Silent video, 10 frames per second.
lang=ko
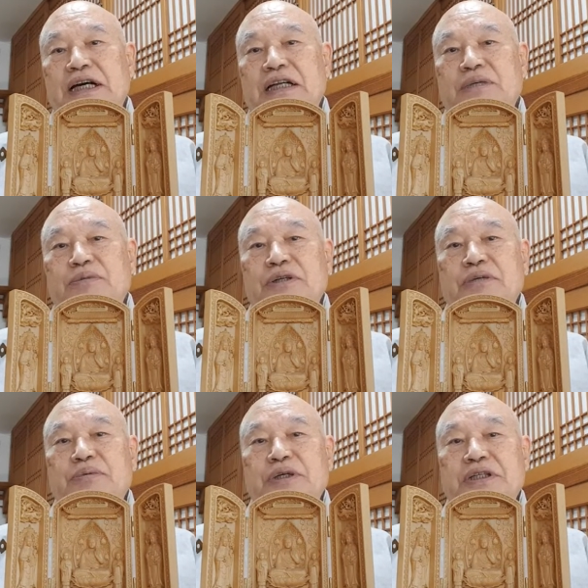
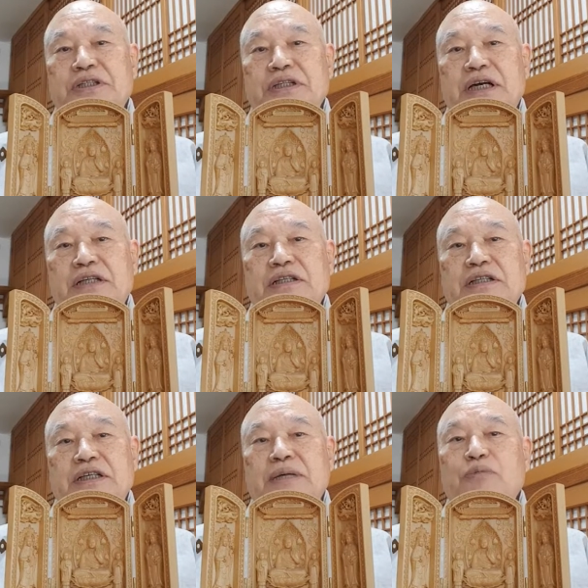않음을 버리지
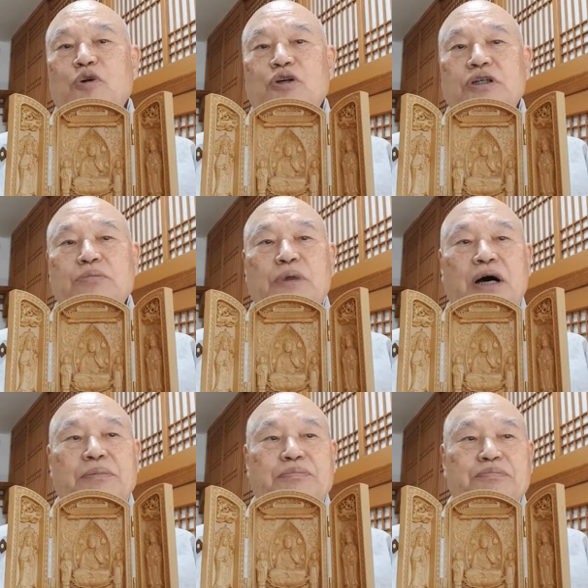않는 깊고 큰
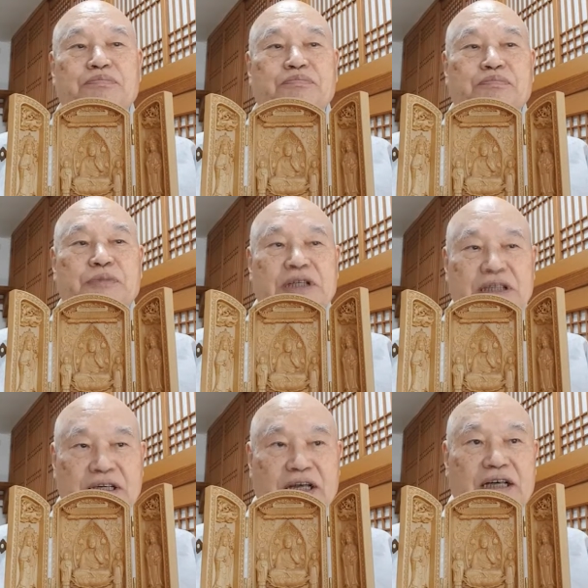
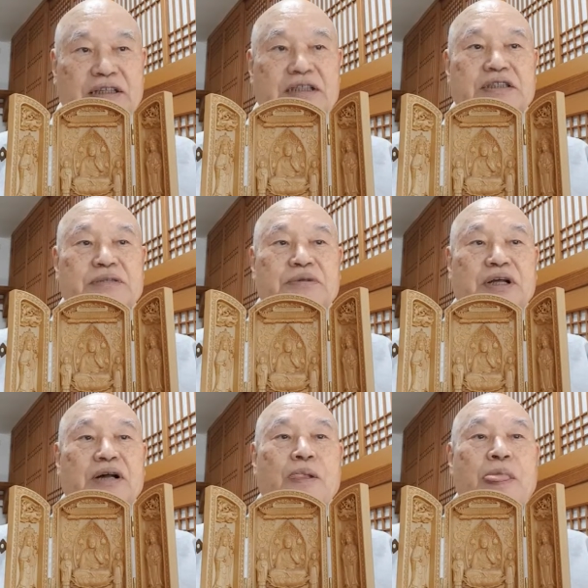마음이니라 그랬습니다.